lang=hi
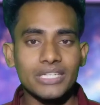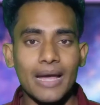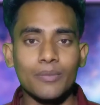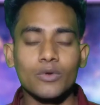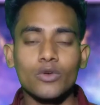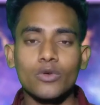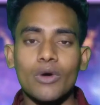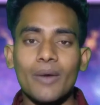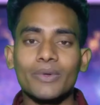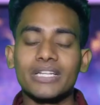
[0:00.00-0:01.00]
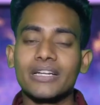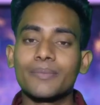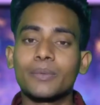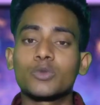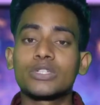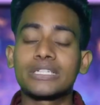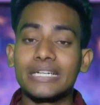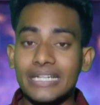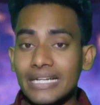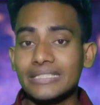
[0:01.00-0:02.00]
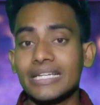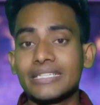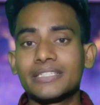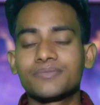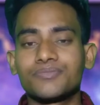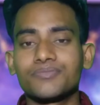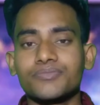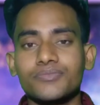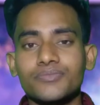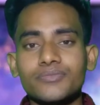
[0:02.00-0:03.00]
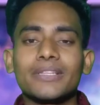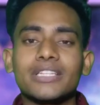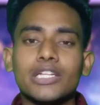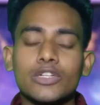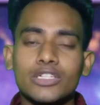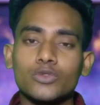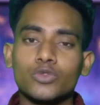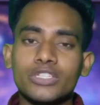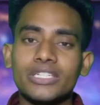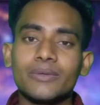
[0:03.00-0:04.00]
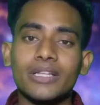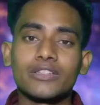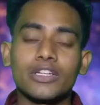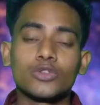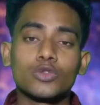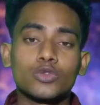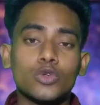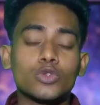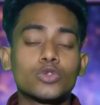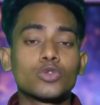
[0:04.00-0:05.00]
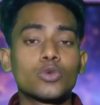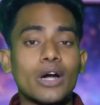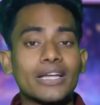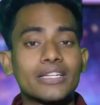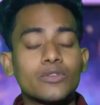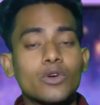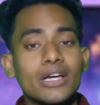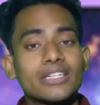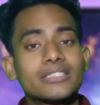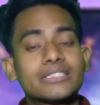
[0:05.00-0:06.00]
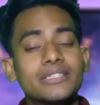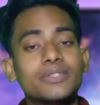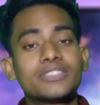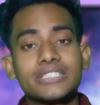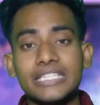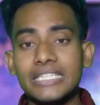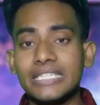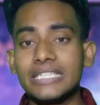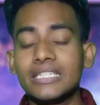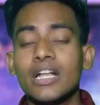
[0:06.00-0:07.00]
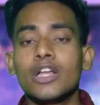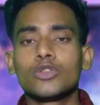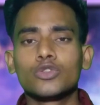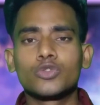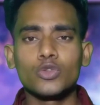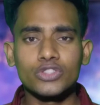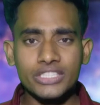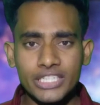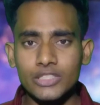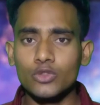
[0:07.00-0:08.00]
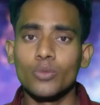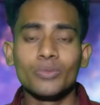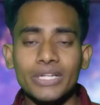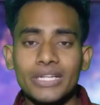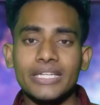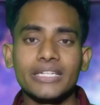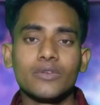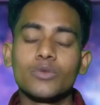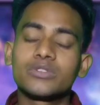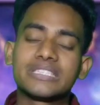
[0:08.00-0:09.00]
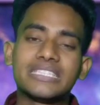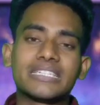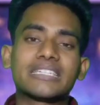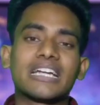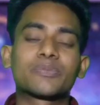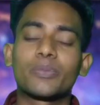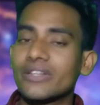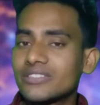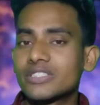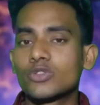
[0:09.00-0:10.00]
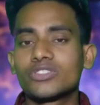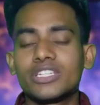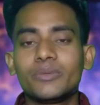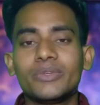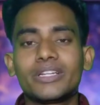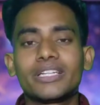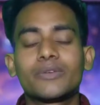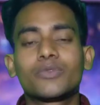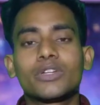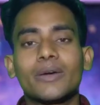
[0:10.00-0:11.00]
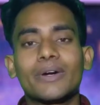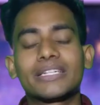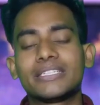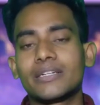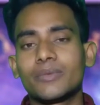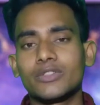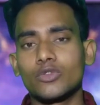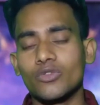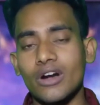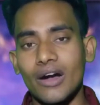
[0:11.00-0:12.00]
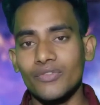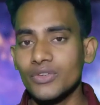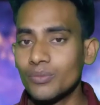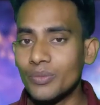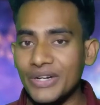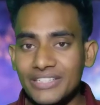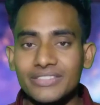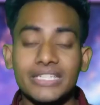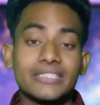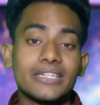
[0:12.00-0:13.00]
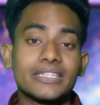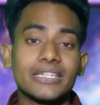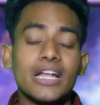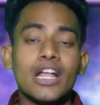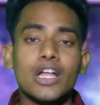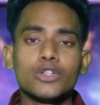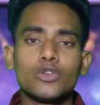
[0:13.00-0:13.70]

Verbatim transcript: बज है आप लोगों को वहाँ पर जाके प्रमोशन करना चाहिए की बात करें तो अगर दूसरी की बात करें दोस्तों तो जो आ रही है वो आ रही है इसकी स्क्रीनिंग की तो इसको स्क्रीन जो मिल रही है वो 3000 प्लस जो स्क्रीन मिल रही है पूरे हमारे इंडियन में जो काफ़ी बड़ी संख्या की है